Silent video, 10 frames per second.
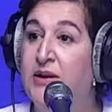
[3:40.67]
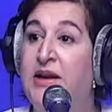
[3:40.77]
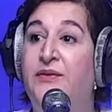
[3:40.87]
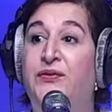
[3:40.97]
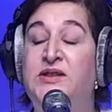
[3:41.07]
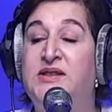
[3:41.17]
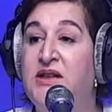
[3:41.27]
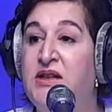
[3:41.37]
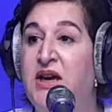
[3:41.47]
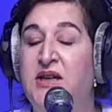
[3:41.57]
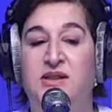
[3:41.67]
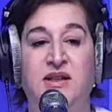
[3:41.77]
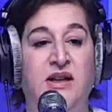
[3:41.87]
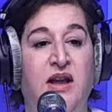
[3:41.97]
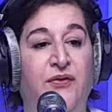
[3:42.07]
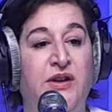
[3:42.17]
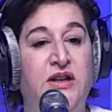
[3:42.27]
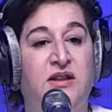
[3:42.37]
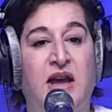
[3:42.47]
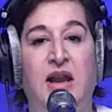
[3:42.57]
لا في السياسي لا في اللي
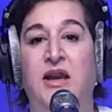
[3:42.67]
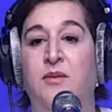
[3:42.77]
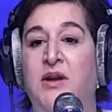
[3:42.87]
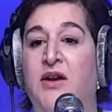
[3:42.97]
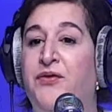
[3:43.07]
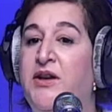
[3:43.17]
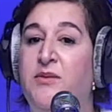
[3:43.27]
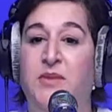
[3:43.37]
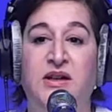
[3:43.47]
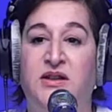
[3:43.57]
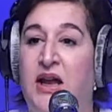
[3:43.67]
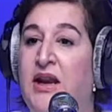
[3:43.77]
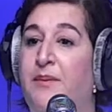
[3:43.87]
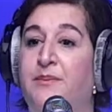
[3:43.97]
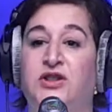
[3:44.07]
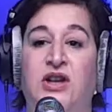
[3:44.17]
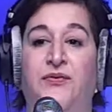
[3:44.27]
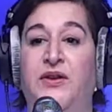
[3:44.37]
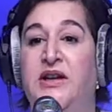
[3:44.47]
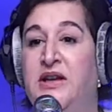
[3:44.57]
يتكلم لا في اللي ما يتكلمش
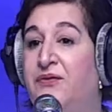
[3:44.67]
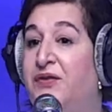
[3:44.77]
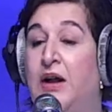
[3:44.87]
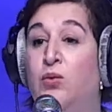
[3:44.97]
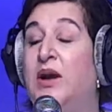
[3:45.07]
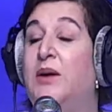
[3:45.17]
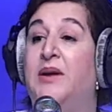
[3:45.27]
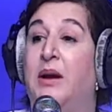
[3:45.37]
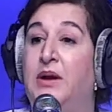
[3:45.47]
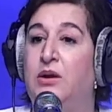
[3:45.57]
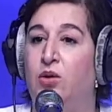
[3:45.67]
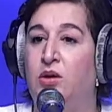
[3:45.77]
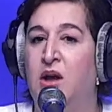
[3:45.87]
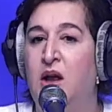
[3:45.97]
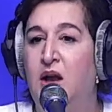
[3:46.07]
لا في اللي يفعل ولا بالعمل يقول لك